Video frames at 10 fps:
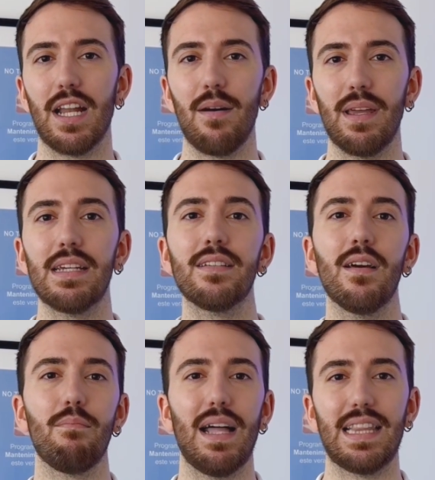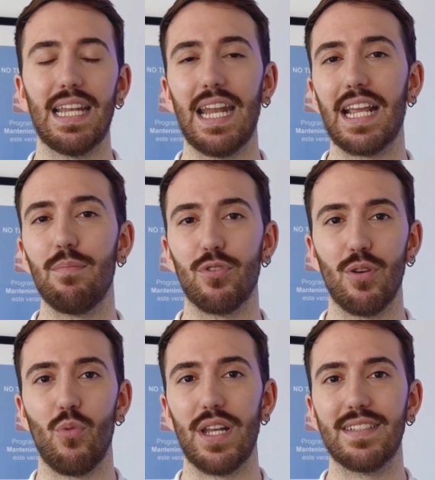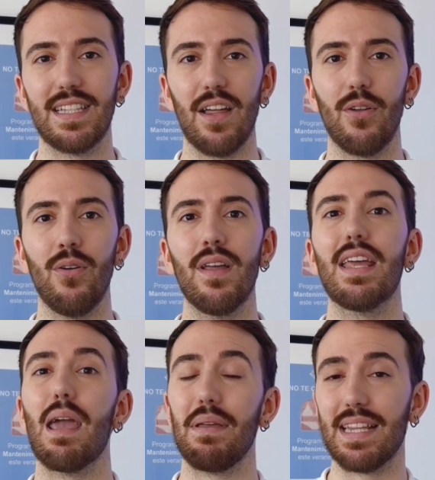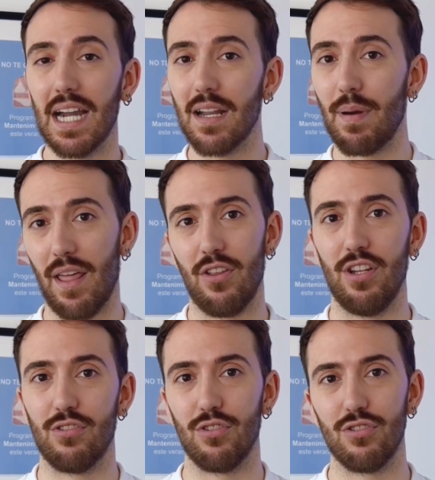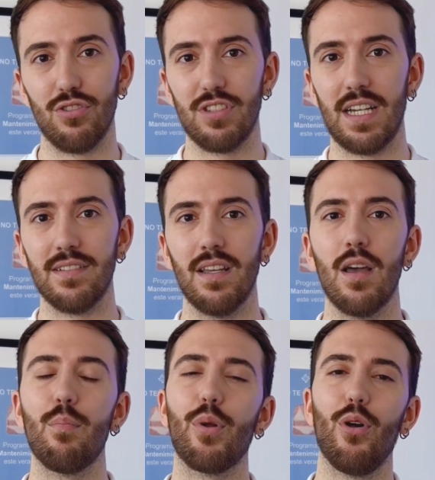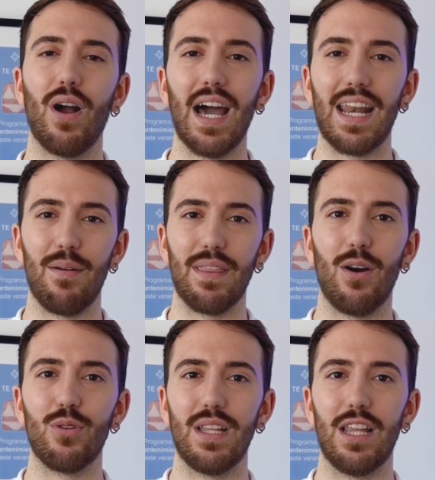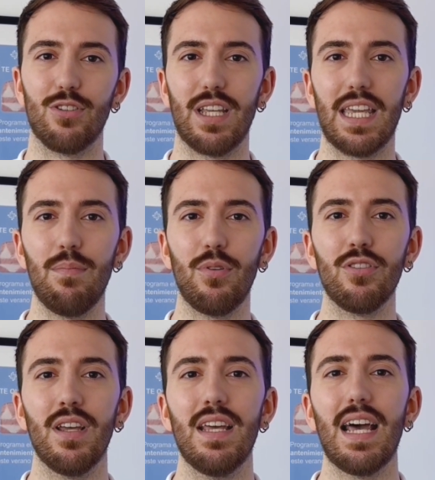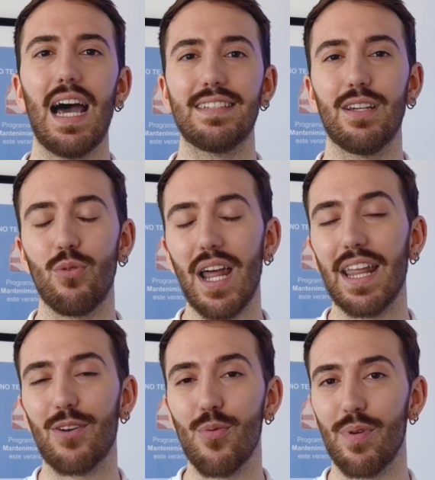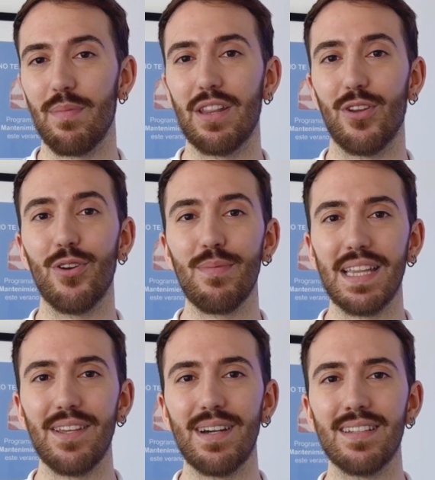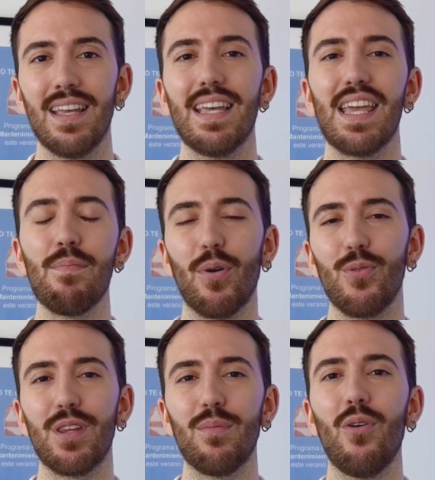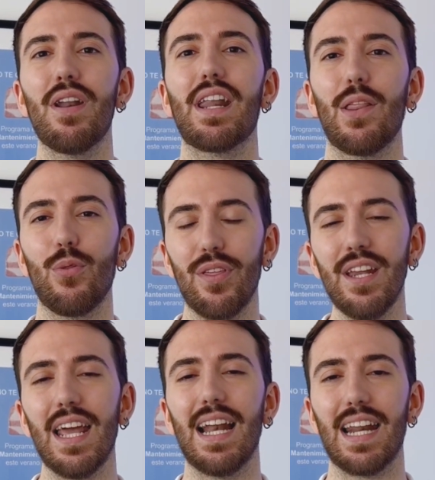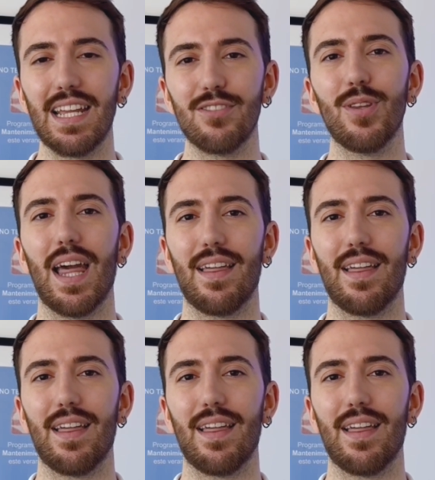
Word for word: graves, mantener equipos en buen estado, evitar reparaciones costosas, prolongar la vida útil de los equipos, asegurar el cumplimiento de normativas y por último reducir el riesgo de